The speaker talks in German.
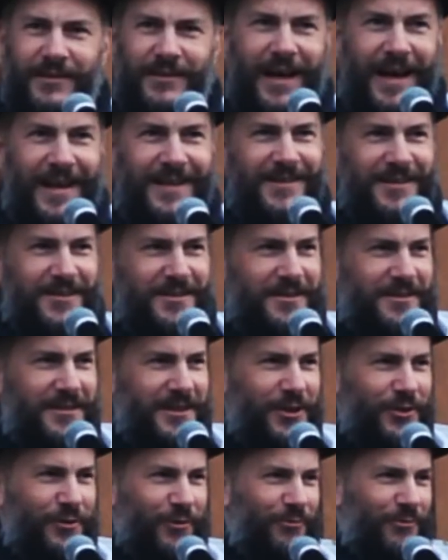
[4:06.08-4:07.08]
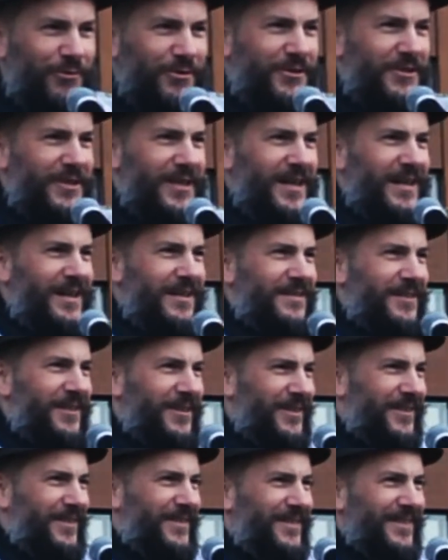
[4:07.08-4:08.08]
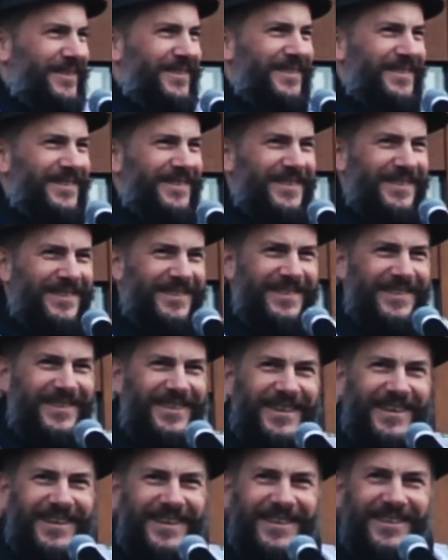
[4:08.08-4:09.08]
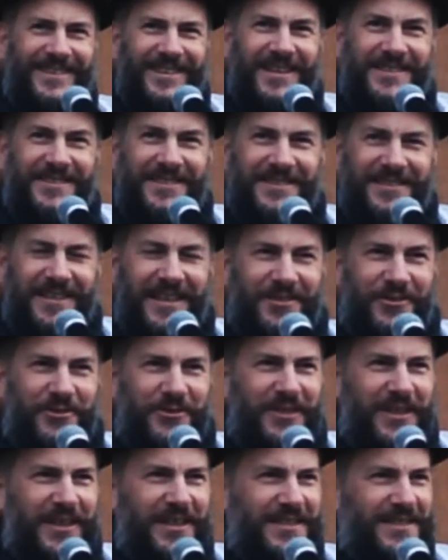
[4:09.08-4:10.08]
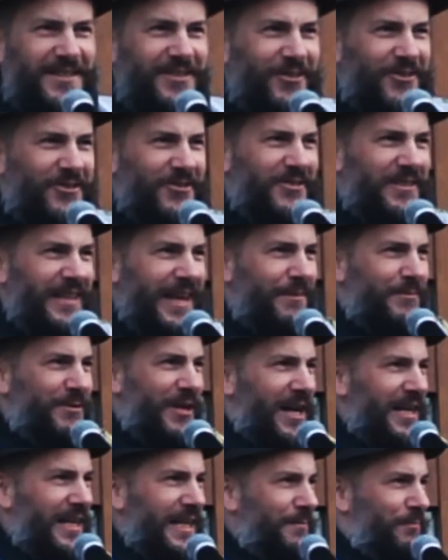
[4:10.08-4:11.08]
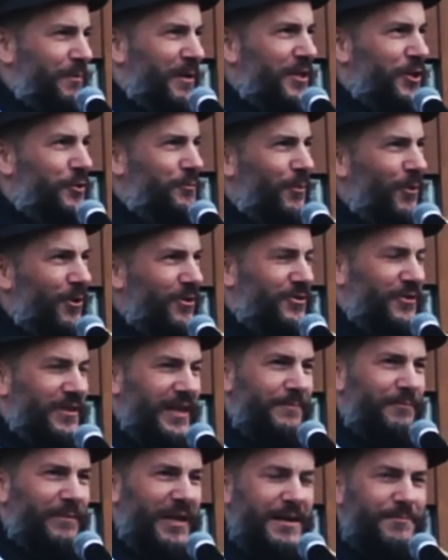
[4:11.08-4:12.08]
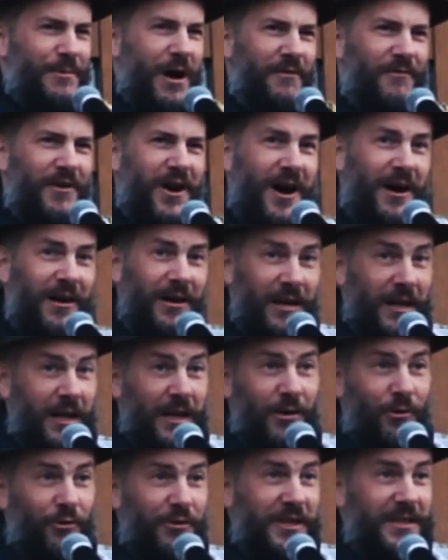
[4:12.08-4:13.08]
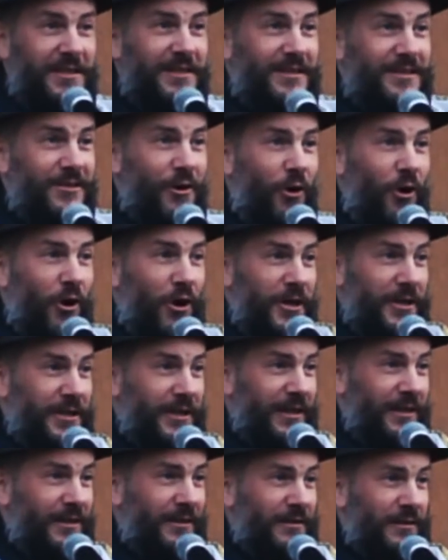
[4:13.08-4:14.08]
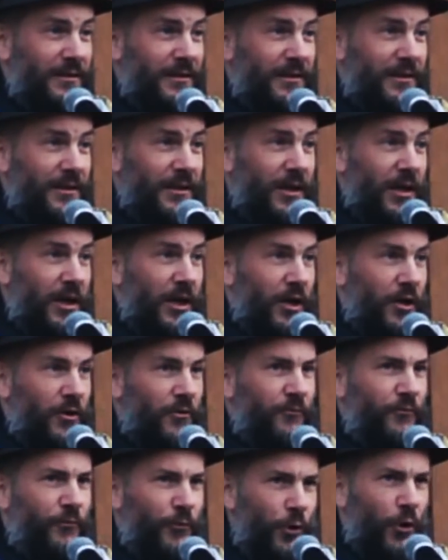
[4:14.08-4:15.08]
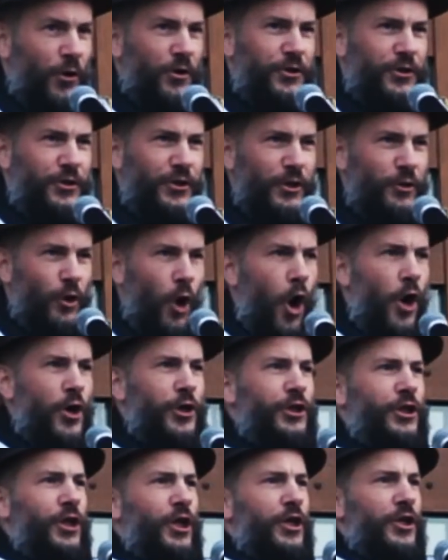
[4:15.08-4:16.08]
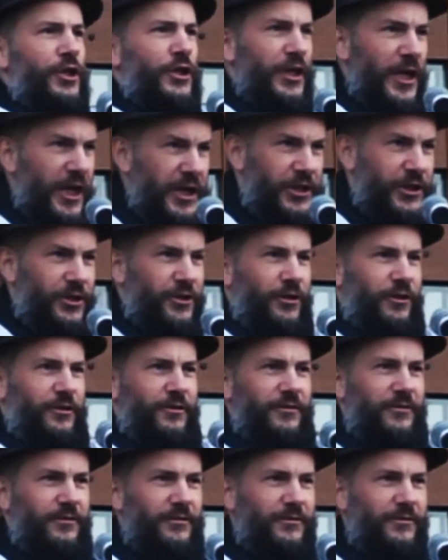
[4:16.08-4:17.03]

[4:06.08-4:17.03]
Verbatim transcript: Nein, das ist nicht der Osterhase. Das ist Jesus Christus und dem sein Lieblingsspruch zu dem Thema war und ist es noch heute. Fürchtet euch nicht.